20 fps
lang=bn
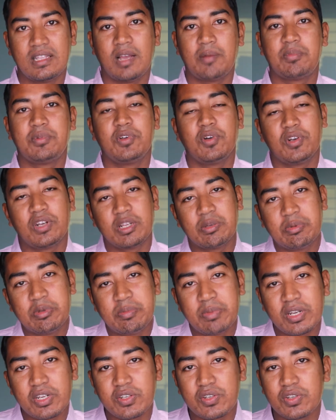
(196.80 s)
আপনি অনেক
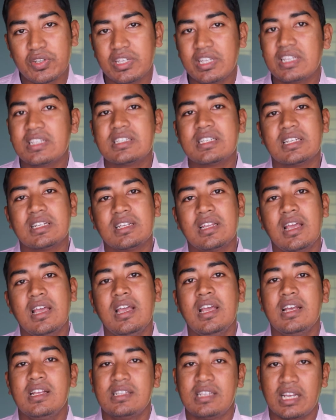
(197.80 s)
প্রিপারেশন নিয়েছেন
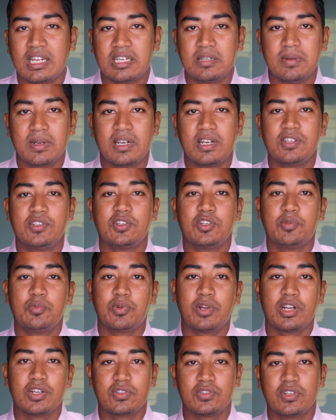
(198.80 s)
চাকরি বাকরির জন্য
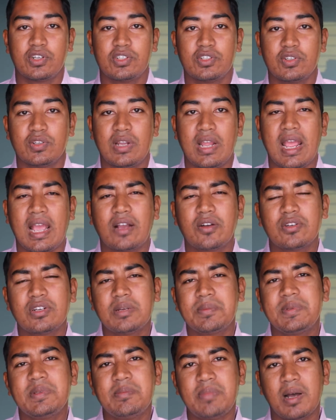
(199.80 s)
পড়াশোনার জন্য এখন
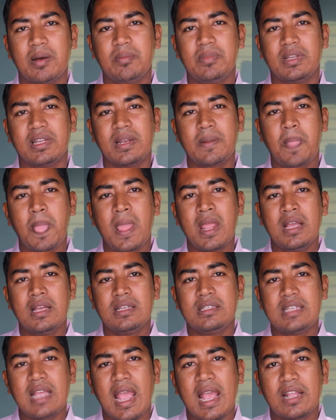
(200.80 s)
আপনি ভাবলেন
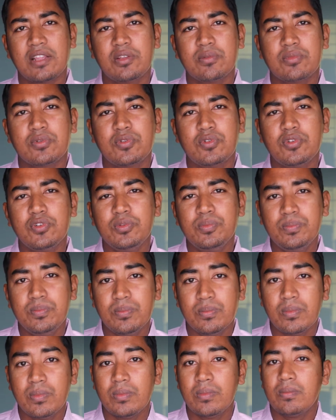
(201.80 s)
যে একদম খুব
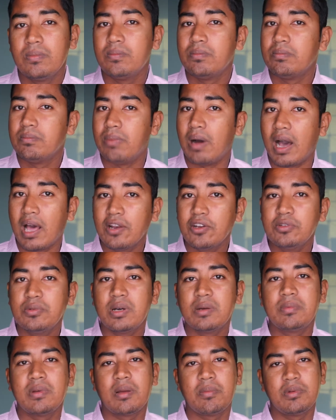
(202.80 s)

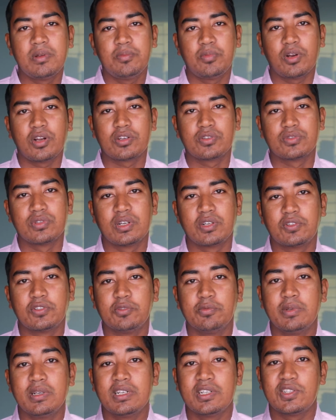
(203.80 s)
ভালোভাবে আপনি পড়াশোনা
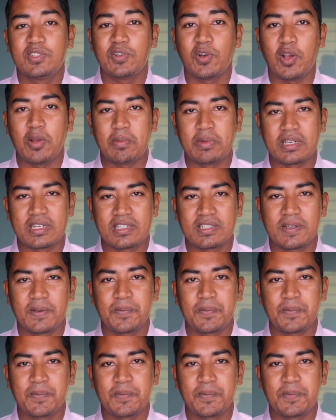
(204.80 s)
করবেন ছয় মাস